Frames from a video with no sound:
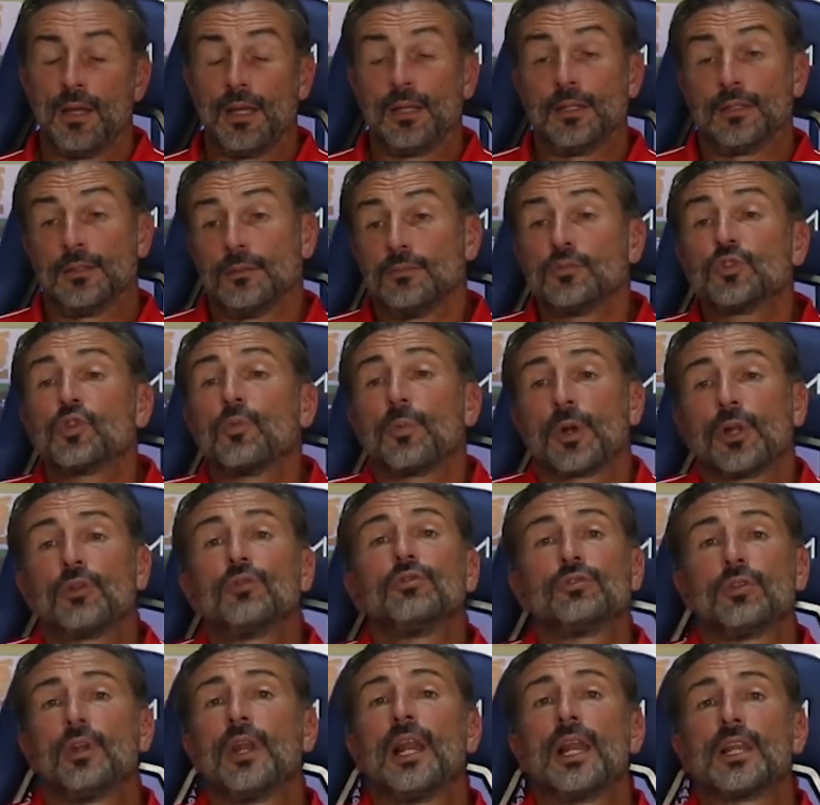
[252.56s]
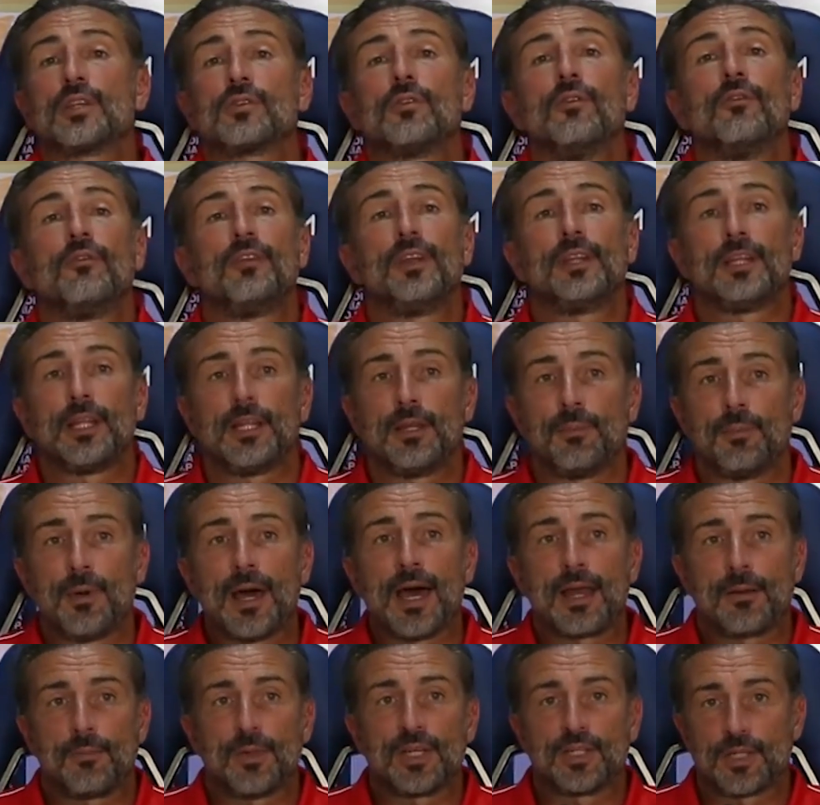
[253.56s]
eh, soprattutto nella sconfitta di
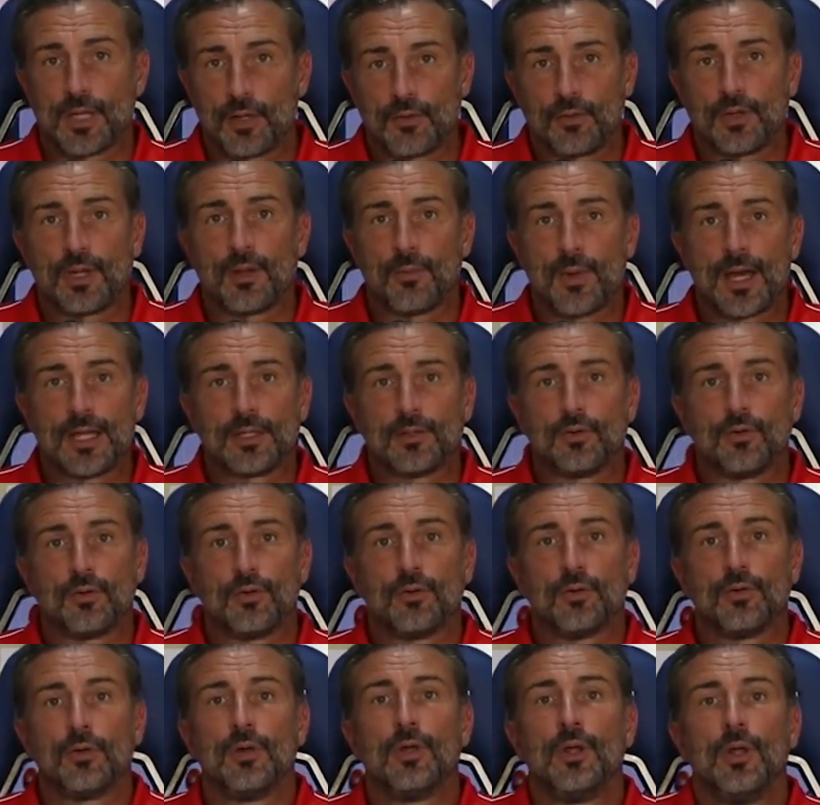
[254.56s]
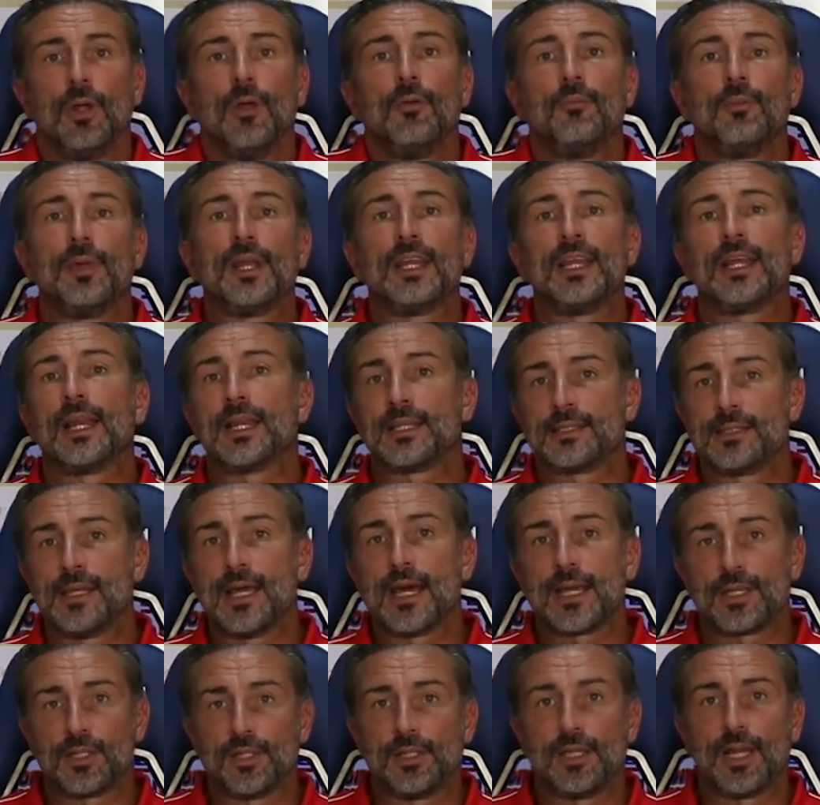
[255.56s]
Parma, ci hanno chiamato per
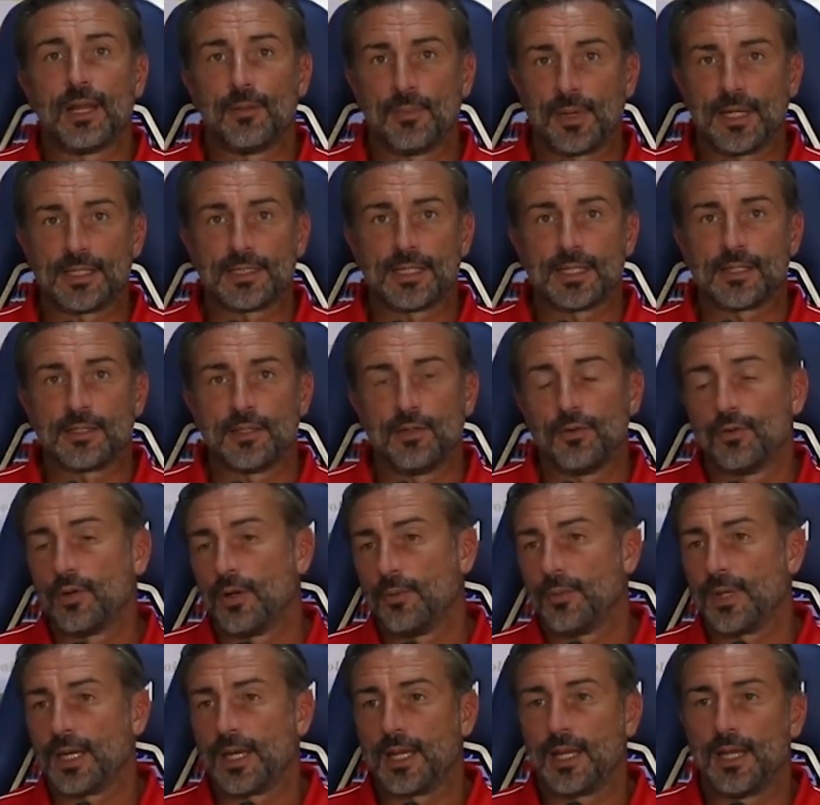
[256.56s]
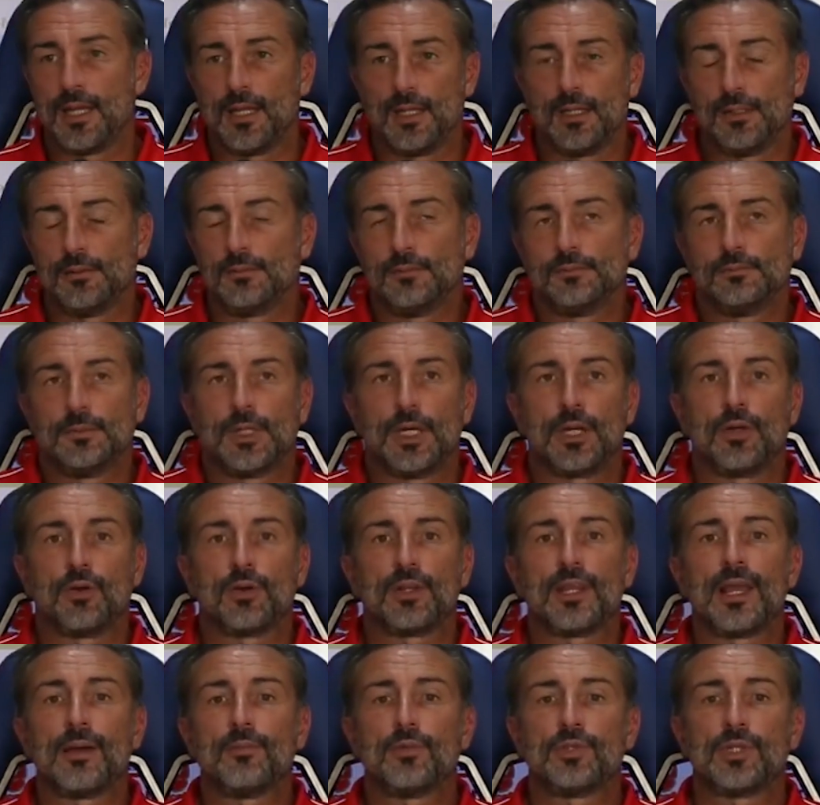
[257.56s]
ringraziarci della prestazione, perché
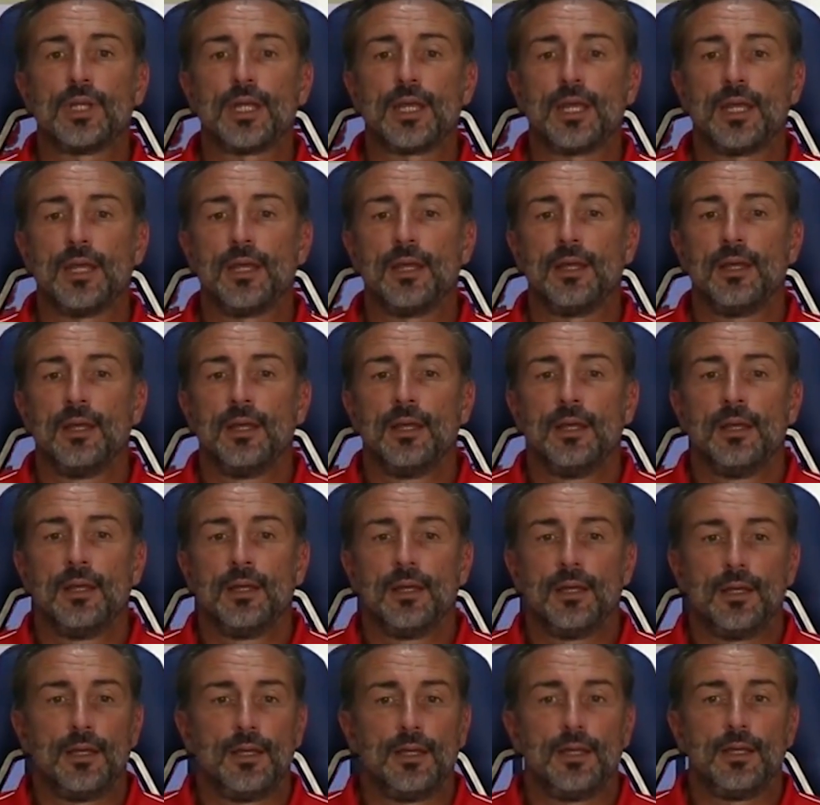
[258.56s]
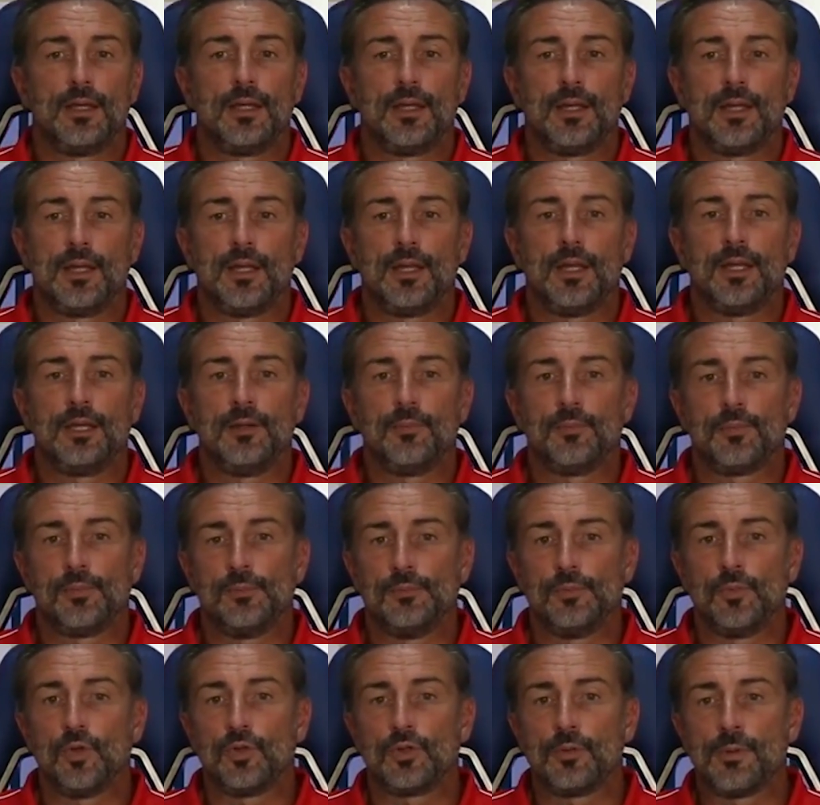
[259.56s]
ricordiamoci che eh,
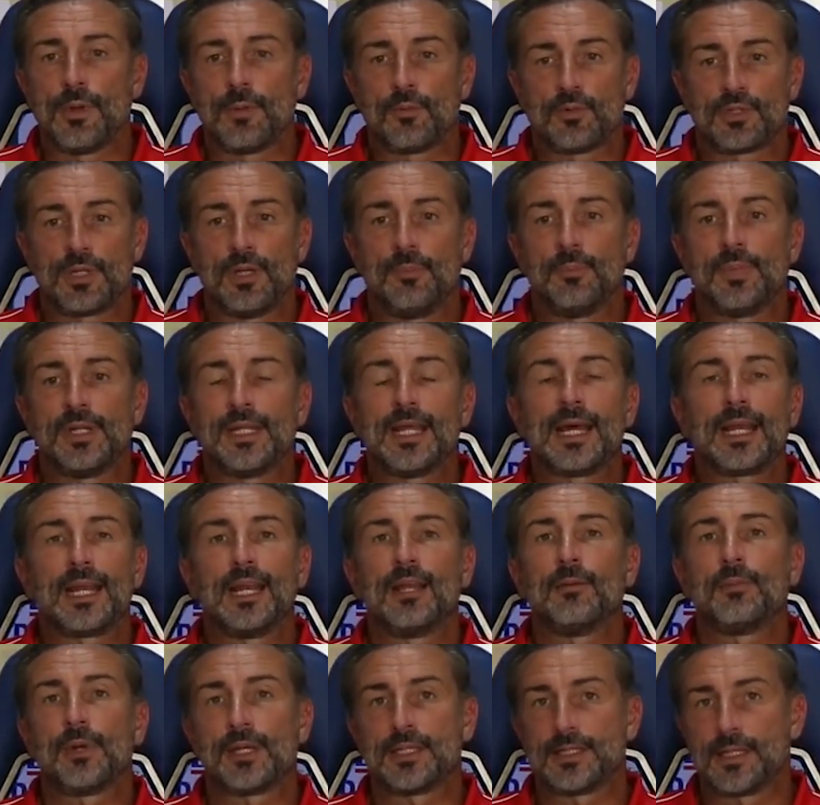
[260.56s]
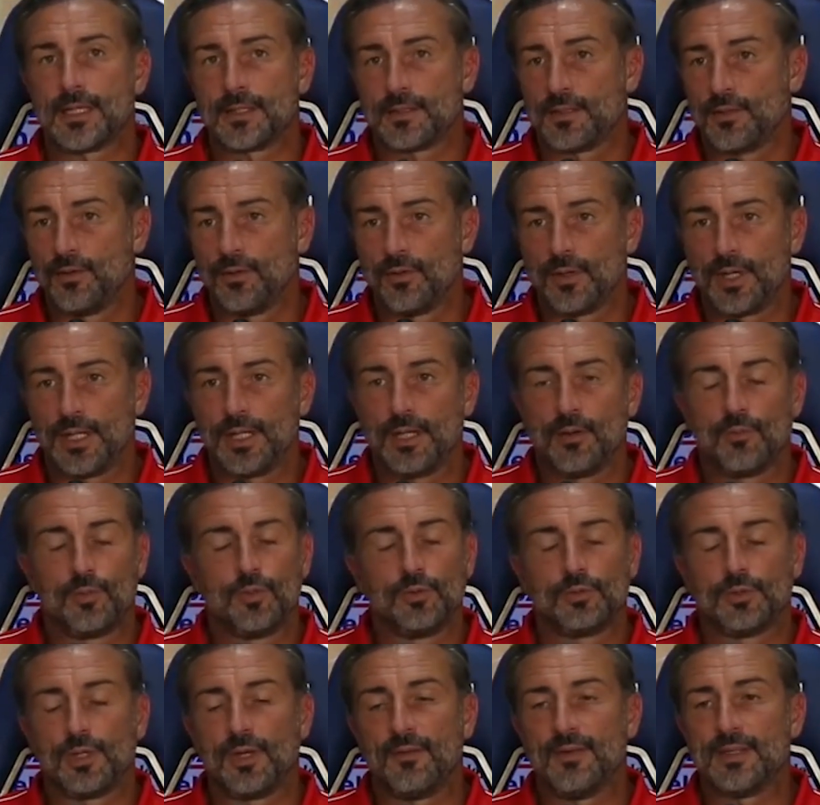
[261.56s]
noi dobbiamo sempre dare la prestazione da un
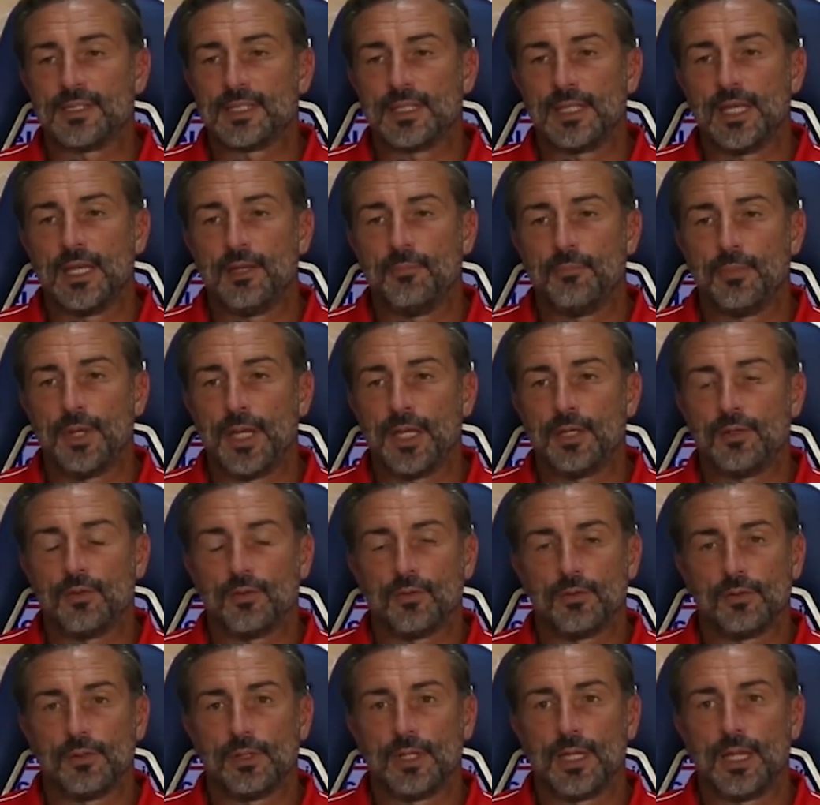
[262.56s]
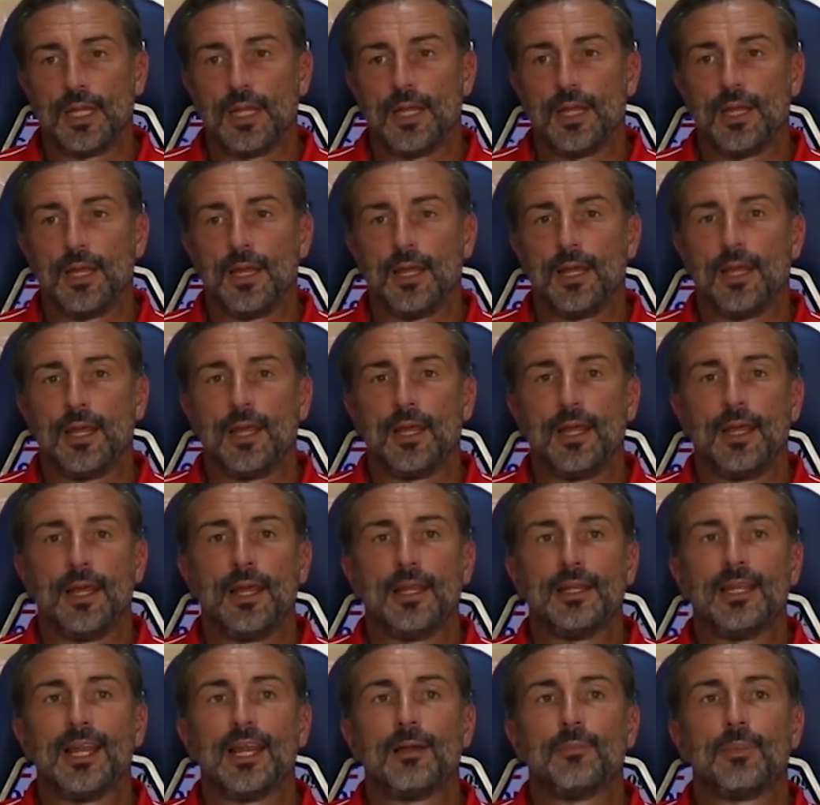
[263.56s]
punto di vista dell'impegno
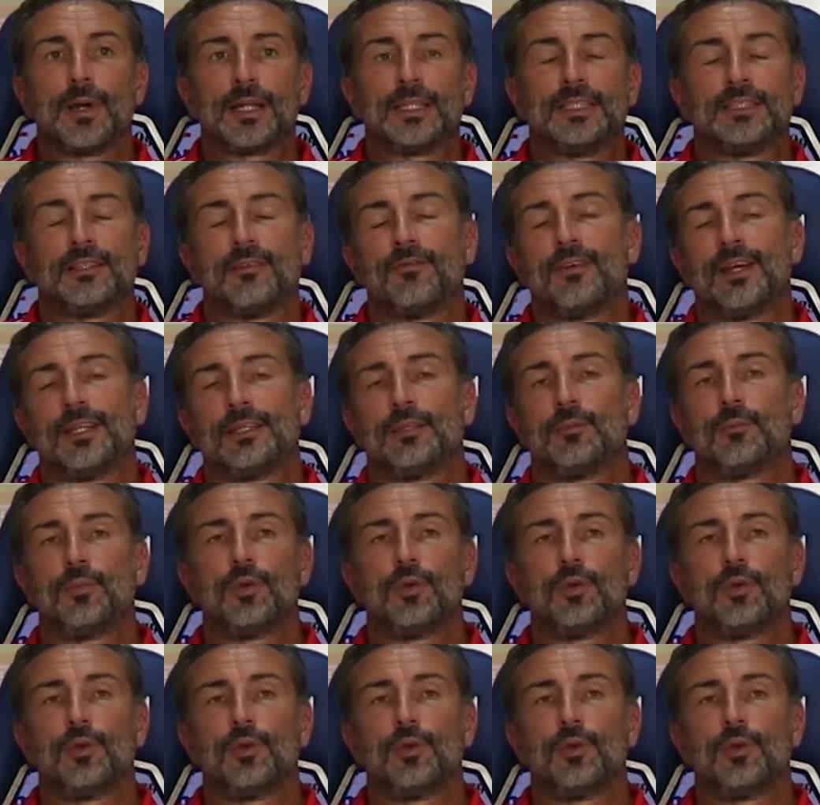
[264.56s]
e della partita fatta.